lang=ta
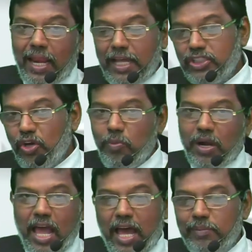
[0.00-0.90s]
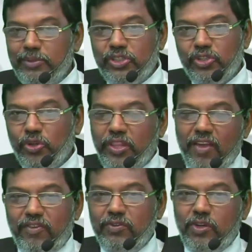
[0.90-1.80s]
நல்லா ஜெபம் பண்ண ஆரம்பிச்சிட்டோம்
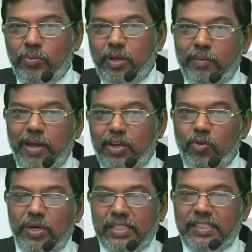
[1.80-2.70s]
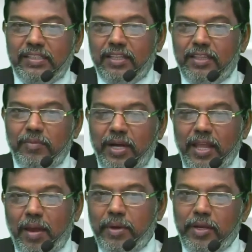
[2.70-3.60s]
தேவன் விரும்புகிற மாதிரி உங்களுடைய சித்தத்தின்படி
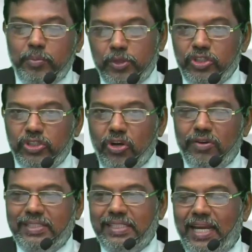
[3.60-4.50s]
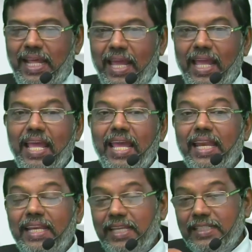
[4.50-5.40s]
அப்படின்னு புரிஞ்சுக்கிட்டோம்னு வச்சுங்களேன்
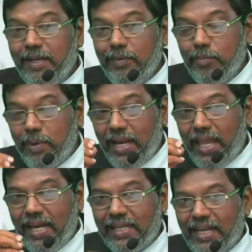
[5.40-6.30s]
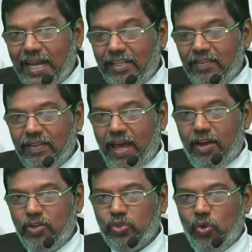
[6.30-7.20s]
நீர் ஜெபம் பண்ண எங்களுக்கு
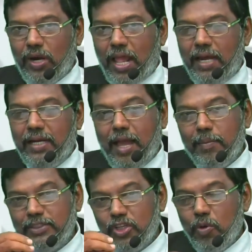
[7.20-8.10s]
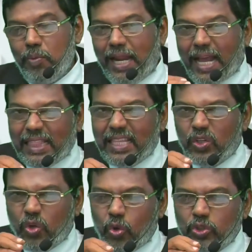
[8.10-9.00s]
கற்றுத்தாருன்னு சொல்கிறாரு நாம் ஜெபம் பண்ண
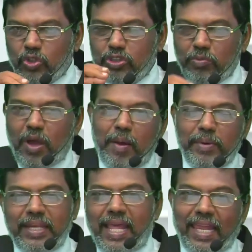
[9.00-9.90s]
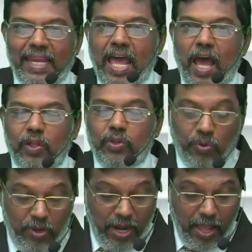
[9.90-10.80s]
கற்றுக்கிட்டோம் கொஞ்சம் கொஞ்சமாக அப்படின்னா என்ன
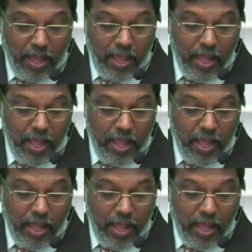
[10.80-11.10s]
அர்த்தம்னா